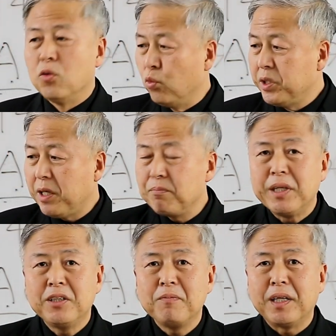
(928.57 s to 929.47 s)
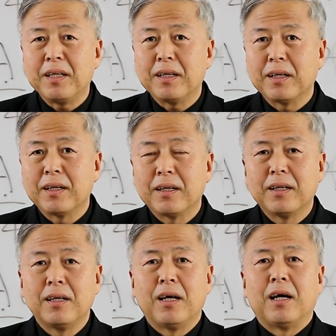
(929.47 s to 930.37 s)
우리의 믿음이
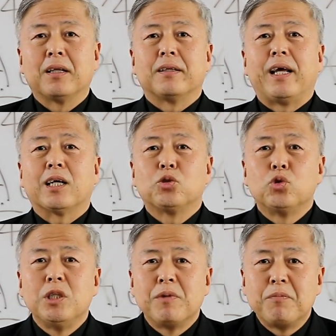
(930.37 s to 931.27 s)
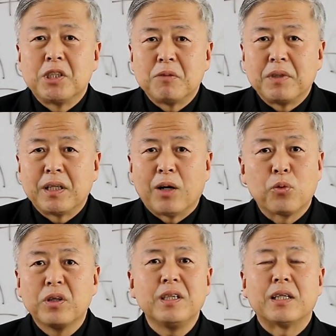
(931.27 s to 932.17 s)
내가 주님을 믿습니다
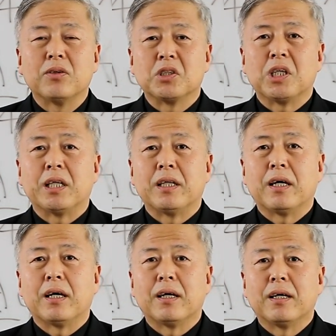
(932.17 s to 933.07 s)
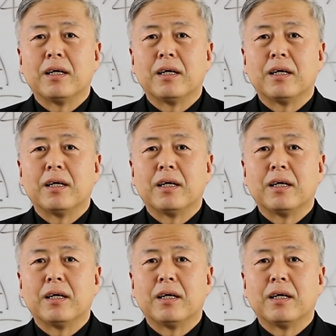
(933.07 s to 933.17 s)
하고 끝나는 것이 아니라